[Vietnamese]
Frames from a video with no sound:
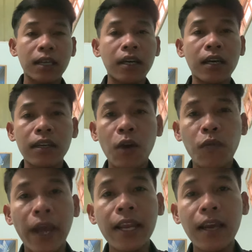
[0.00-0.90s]
à, đâu
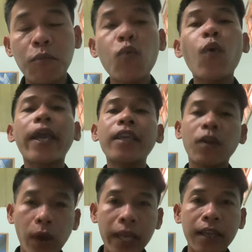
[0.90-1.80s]
phải là muốn quay gì
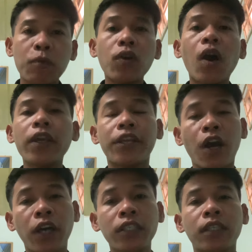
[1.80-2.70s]
quay muốn nói gì
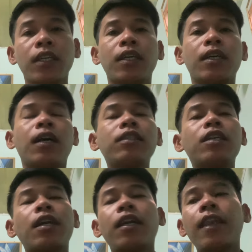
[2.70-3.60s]
nói đó,
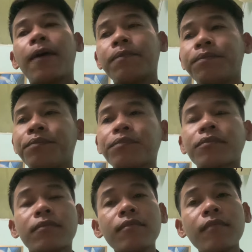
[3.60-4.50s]
cho nên là
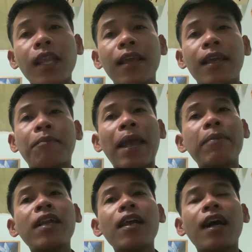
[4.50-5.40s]
mẹ
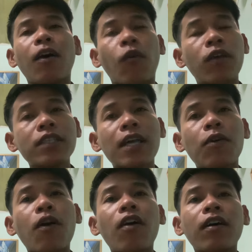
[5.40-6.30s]
mới nói là ủa sao
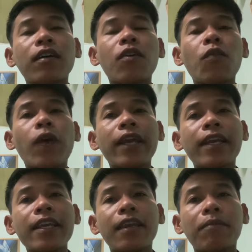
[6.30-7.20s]
con con quay
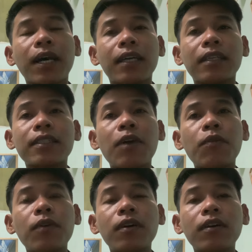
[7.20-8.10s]
cái gì mà sao
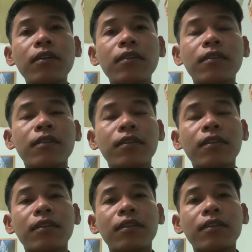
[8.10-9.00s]

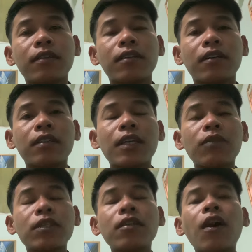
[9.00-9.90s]
uh,
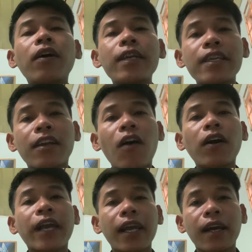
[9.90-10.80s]
sao sư nói cái gì
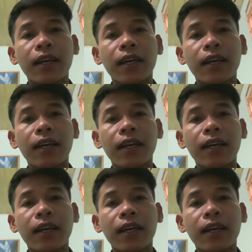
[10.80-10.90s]
con kìa